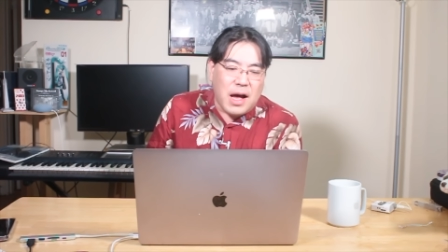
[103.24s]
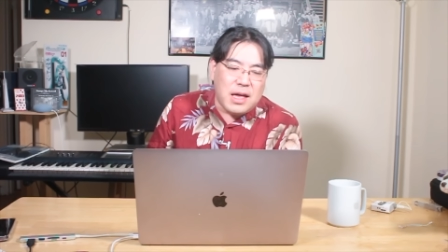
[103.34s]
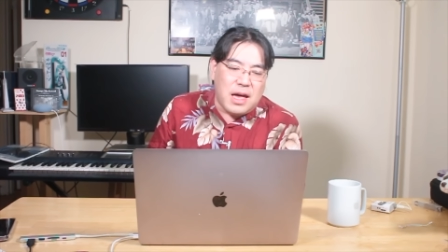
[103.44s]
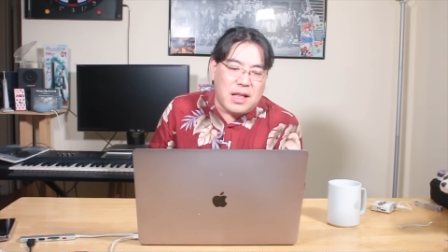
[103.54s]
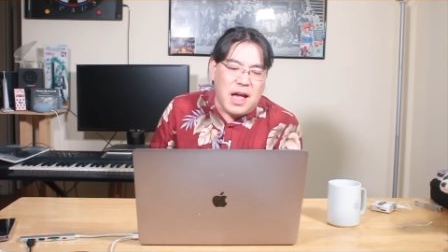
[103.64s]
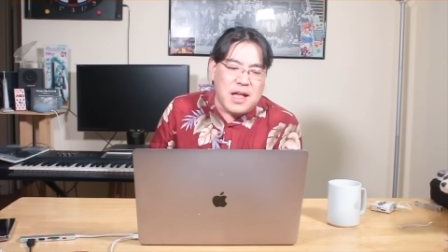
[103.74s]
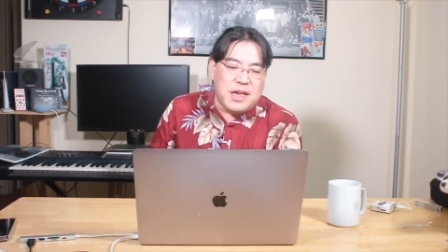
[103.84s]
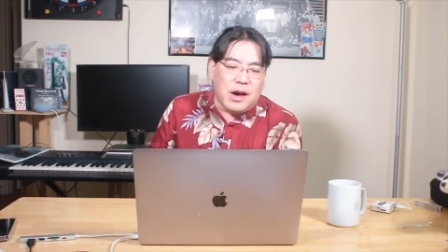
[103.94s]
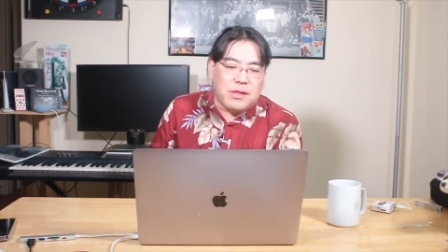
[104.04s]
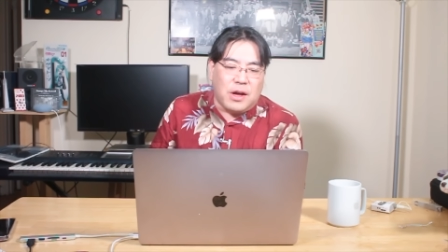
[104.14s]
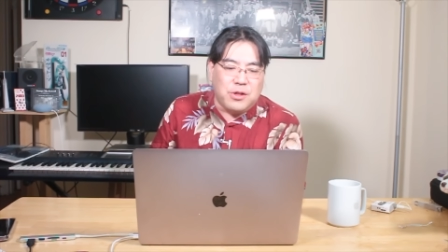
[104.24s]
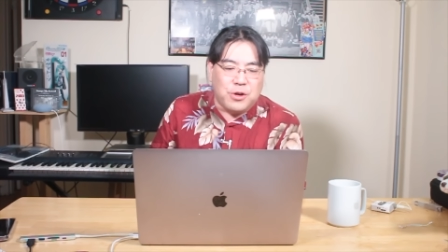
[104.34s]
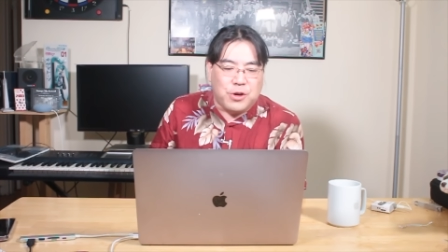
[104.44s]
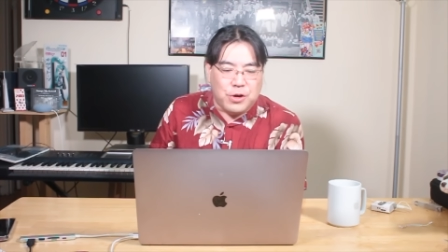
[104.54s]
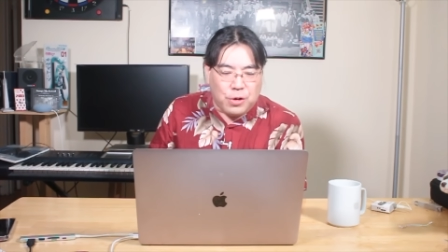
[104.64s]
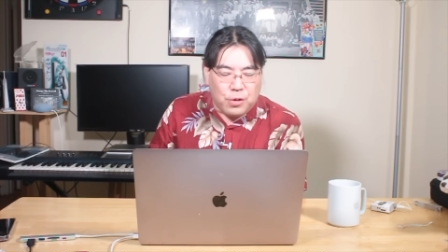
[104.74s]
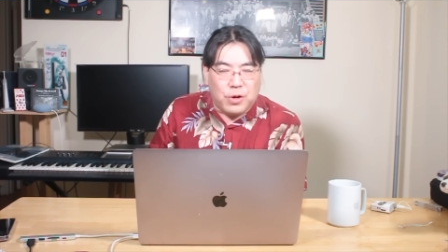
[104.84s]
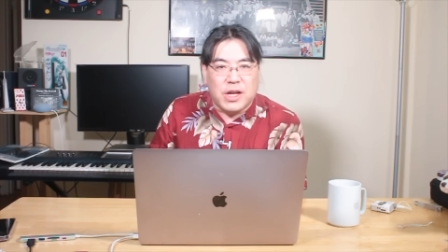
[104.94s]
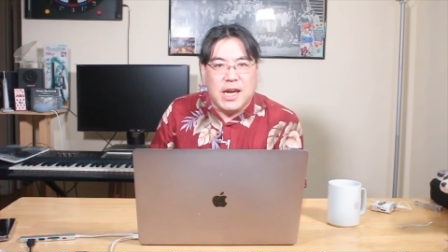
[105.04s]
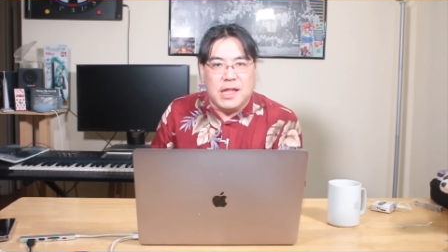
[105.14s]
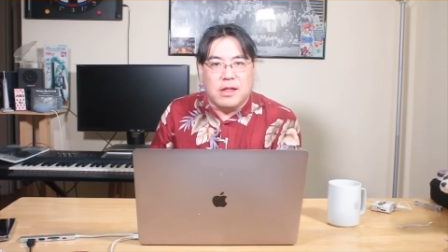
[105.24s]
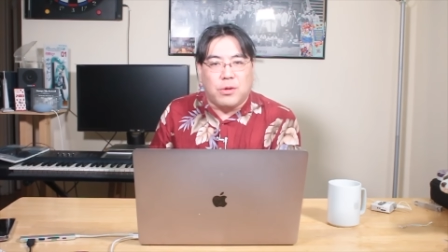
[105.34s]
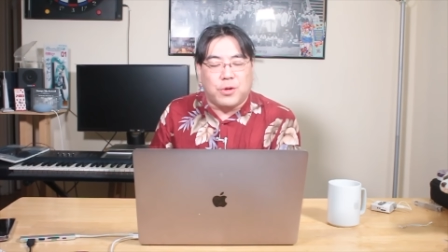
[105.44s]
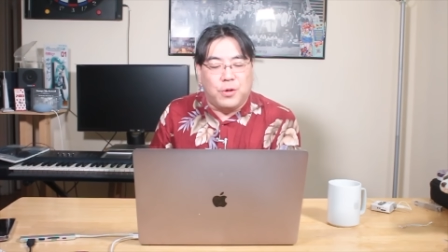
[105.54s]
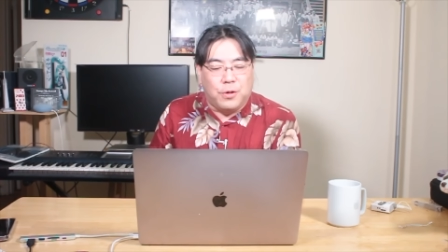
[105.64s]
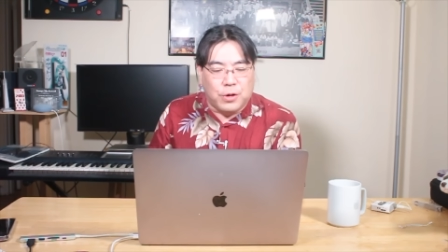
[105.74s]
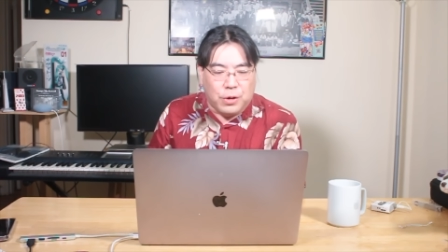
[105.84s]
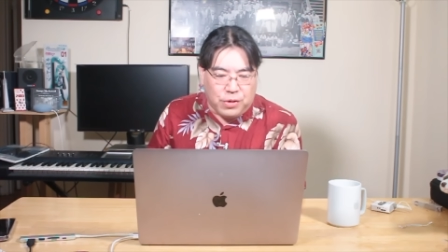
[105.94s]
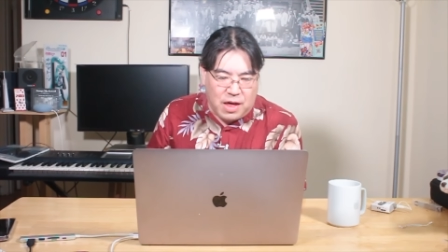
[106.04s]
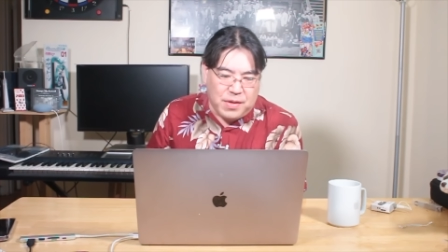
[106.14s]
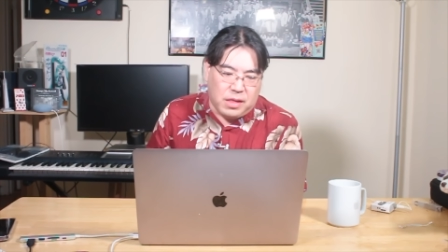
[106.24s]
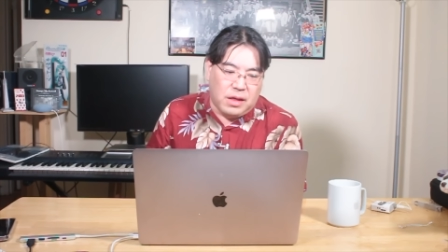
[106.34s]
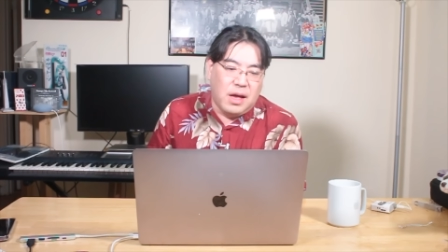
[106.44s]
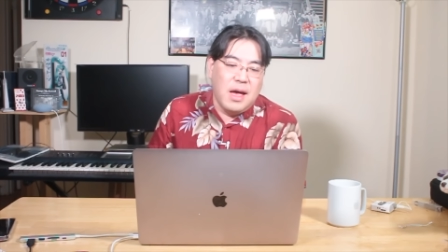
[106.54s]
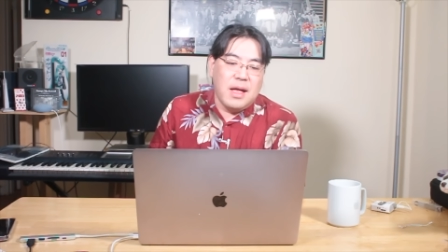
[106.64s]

はい、え第239条、これ刑事訴訟法でございます。